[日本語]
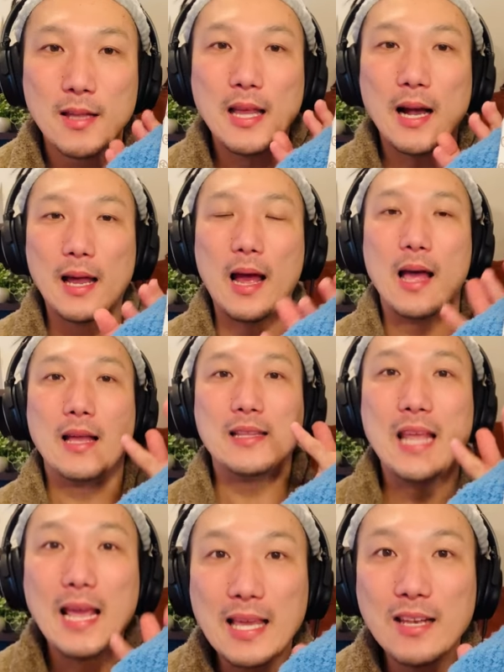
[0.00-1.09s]
だから
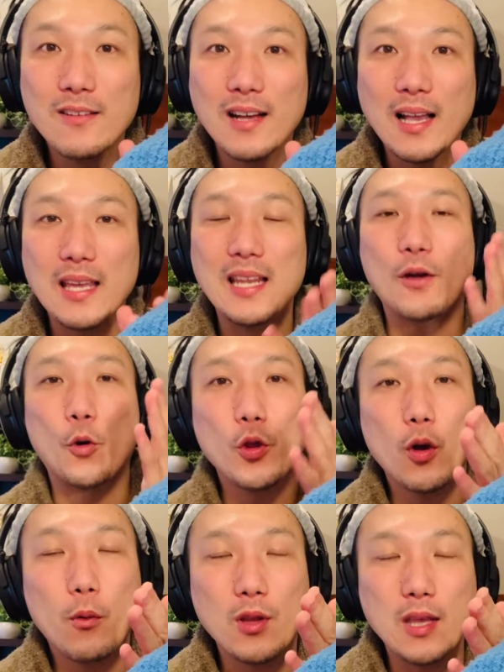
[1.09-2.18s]
できる限り子
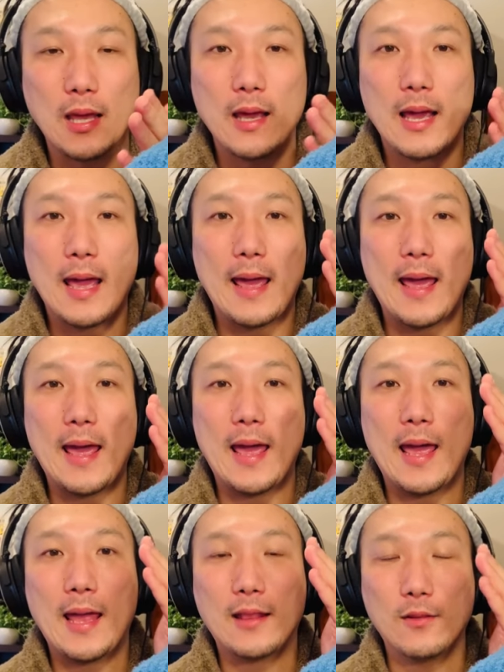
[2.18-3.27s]
供に、
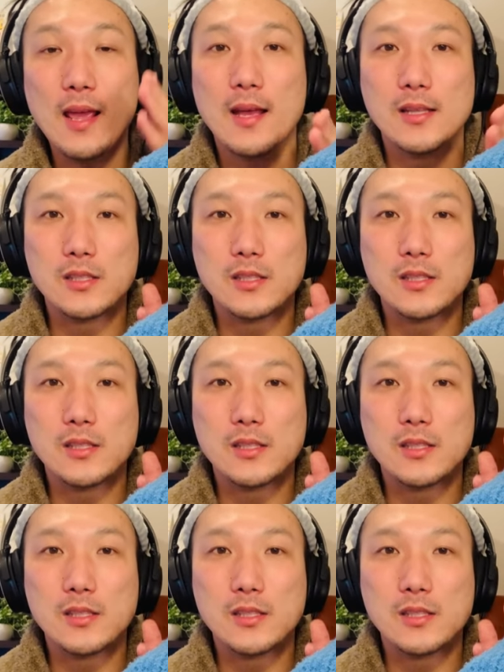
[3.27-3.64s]
えーっとね、